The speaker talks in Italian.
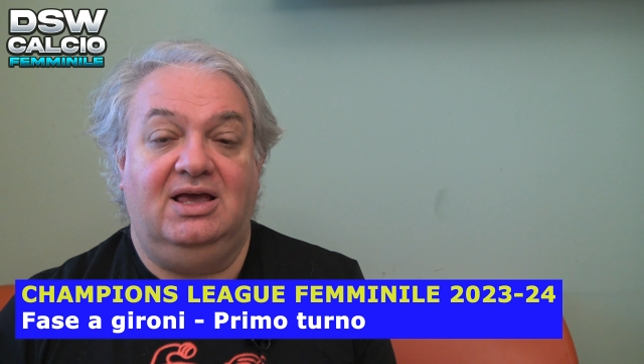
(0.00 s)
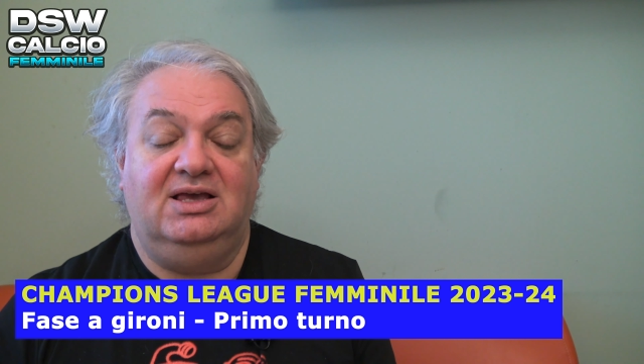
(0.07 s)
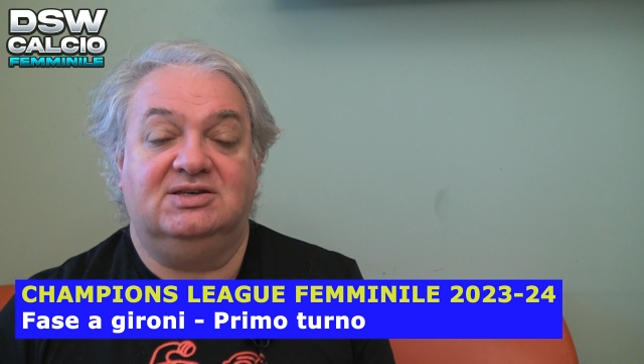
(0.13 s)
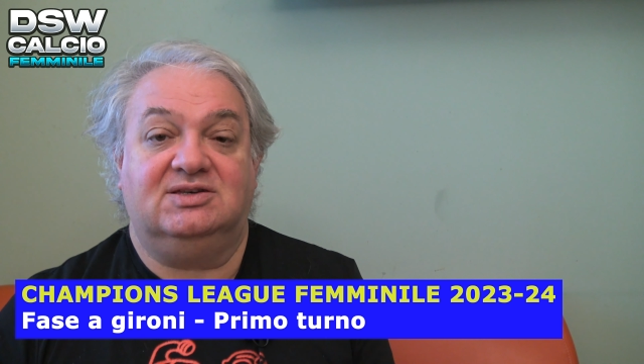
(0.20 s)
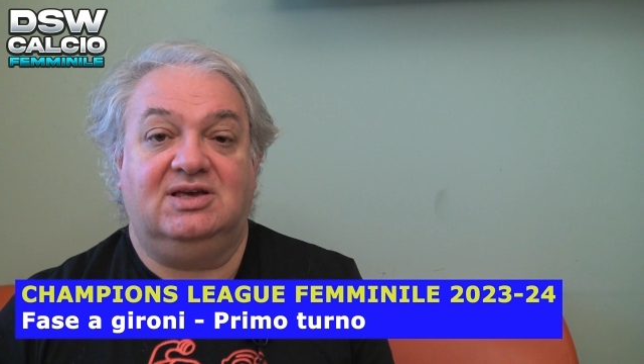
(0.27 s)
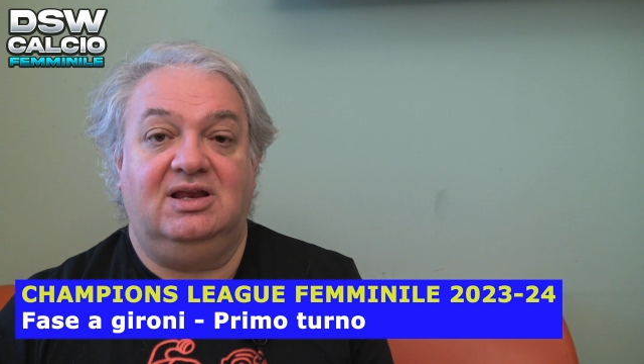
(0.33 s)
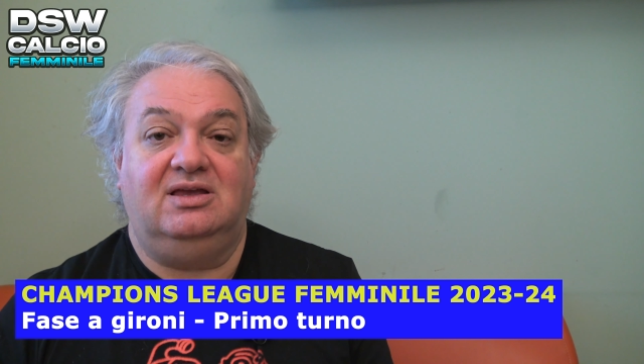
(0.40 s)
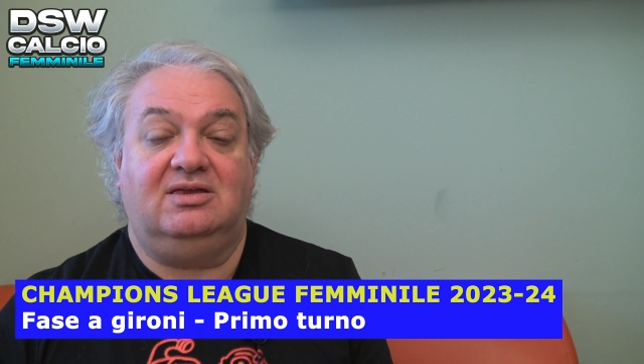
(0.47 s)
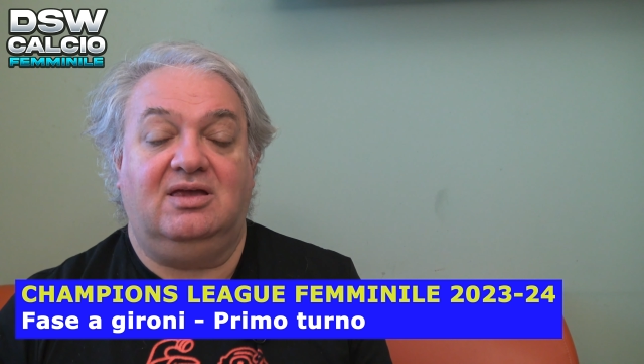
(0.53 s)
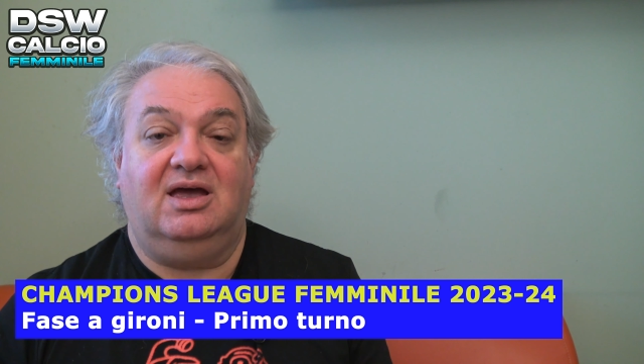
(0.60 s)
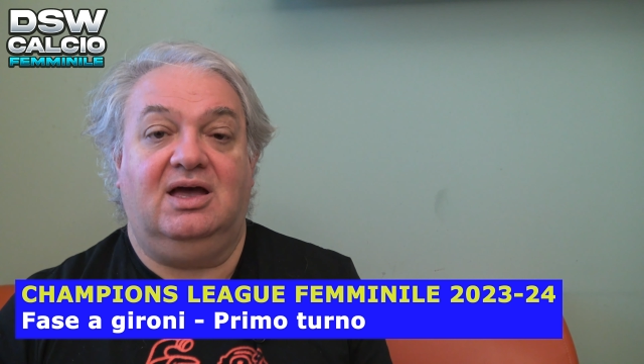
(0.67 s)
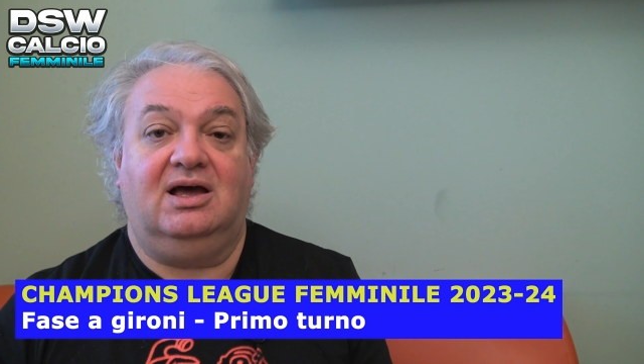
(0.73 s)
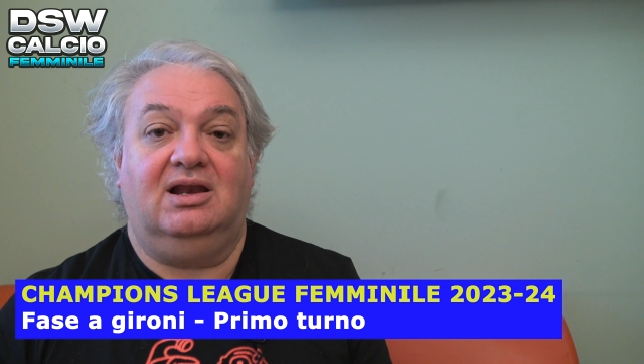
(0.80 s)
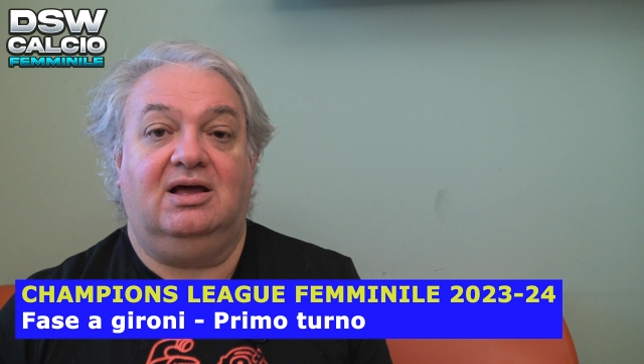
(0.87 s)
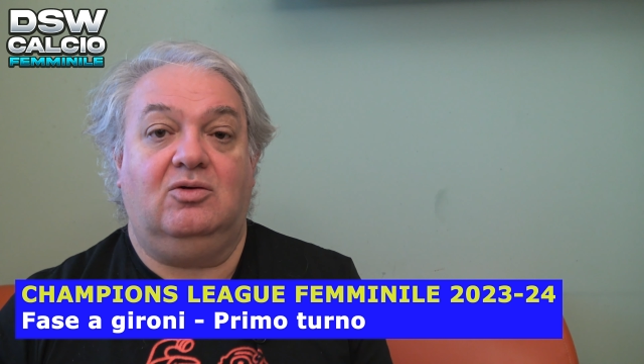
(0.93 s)
iscritte
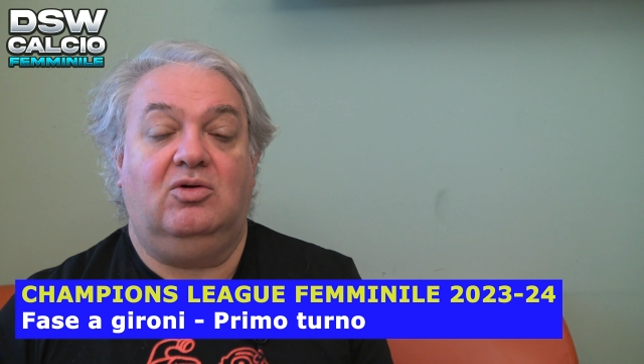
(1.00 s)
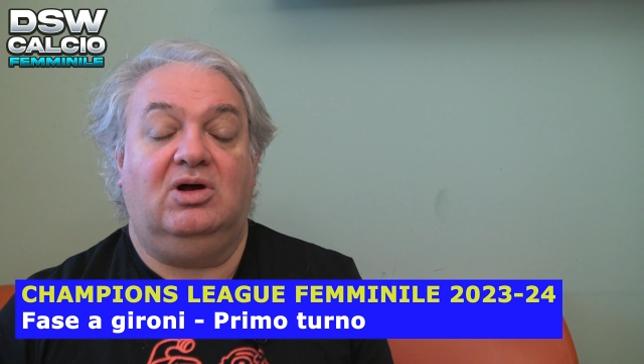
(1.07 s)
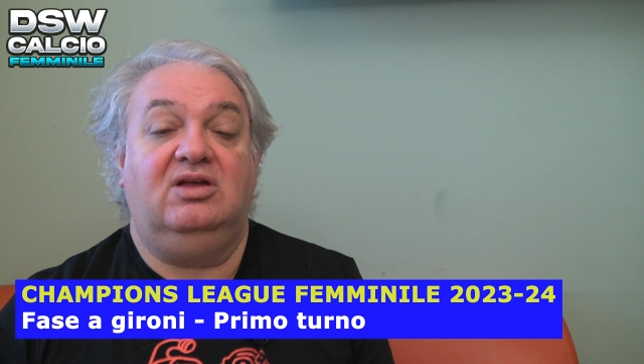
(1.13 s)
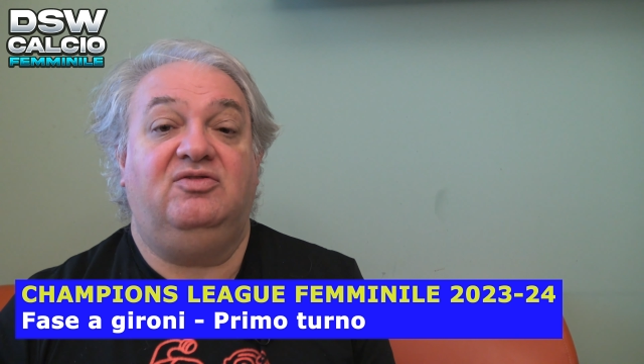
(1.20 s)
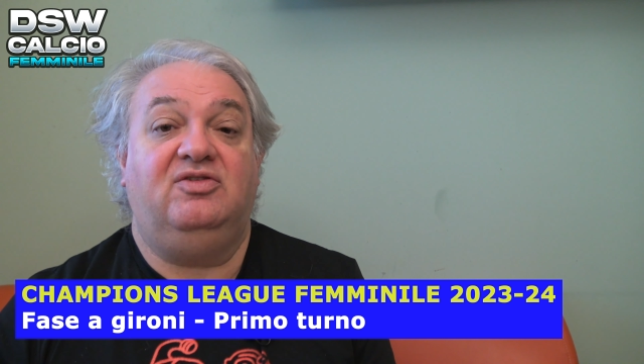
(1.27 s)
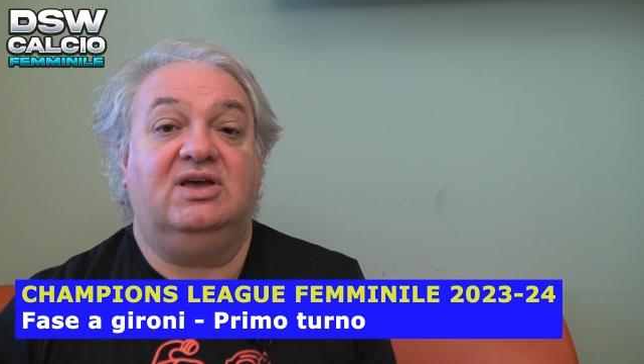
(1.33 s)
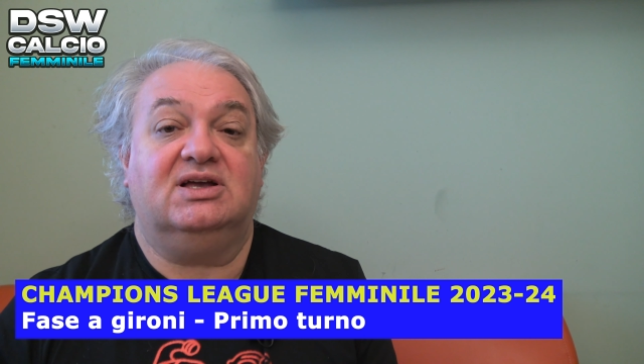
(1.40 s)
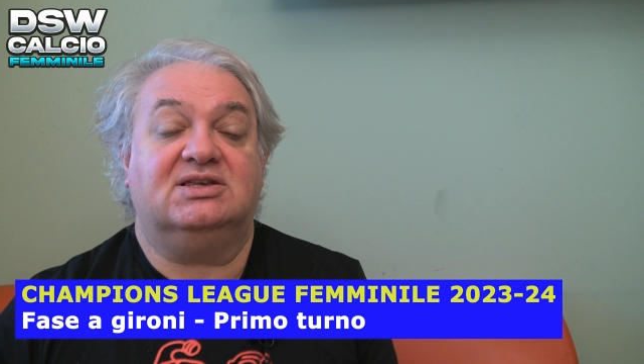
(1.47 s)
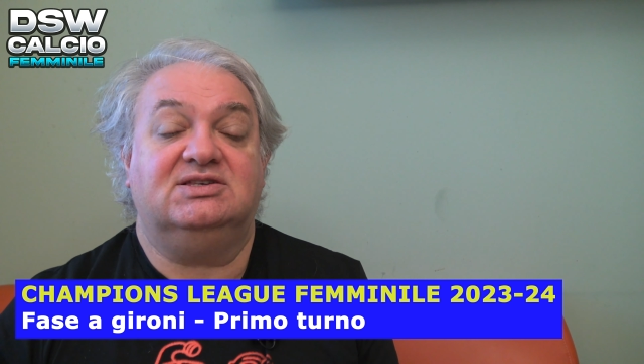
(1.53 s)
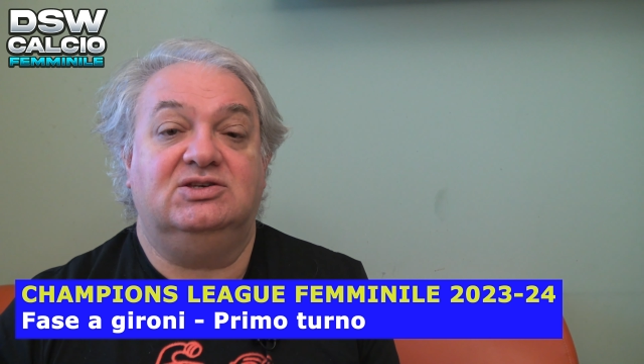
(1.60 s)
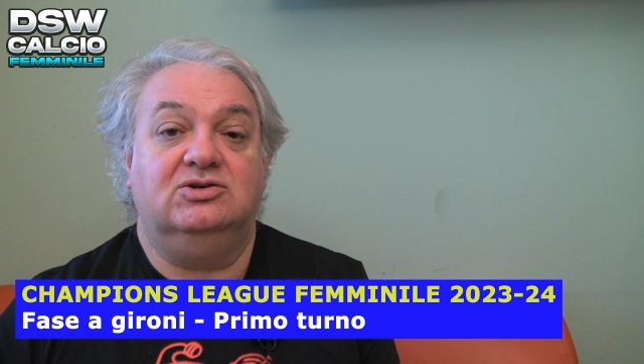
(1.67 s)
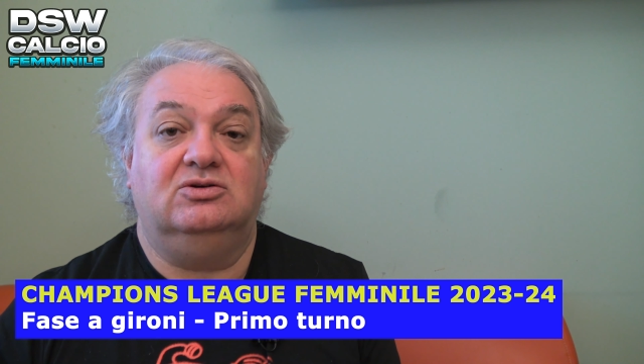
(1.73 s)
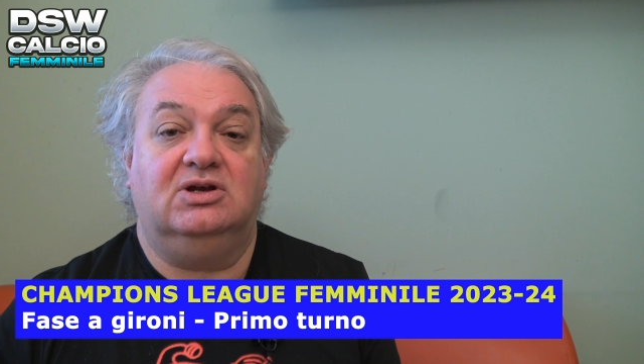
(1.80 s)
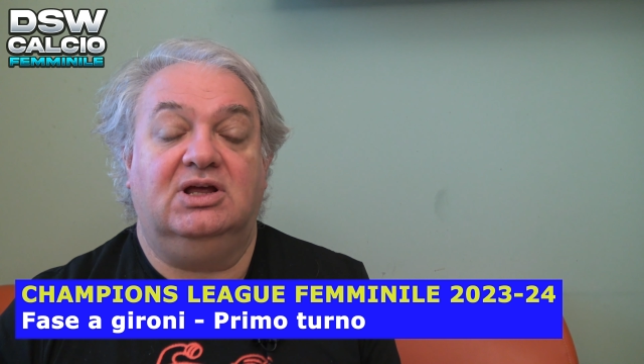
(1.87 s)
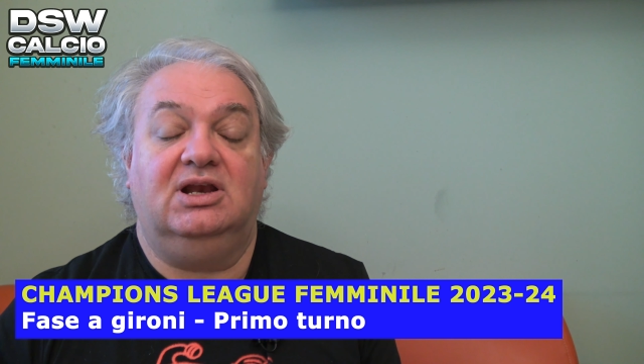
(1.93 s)
alla
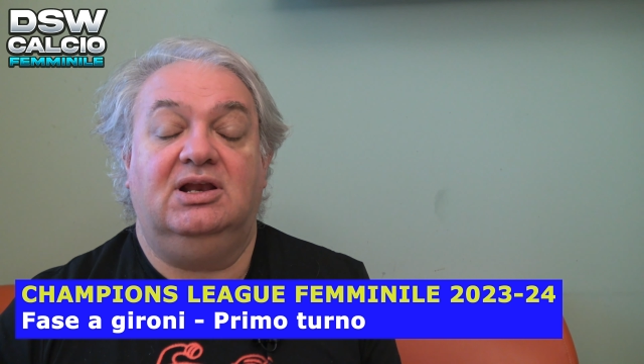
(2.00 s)
qualificazione,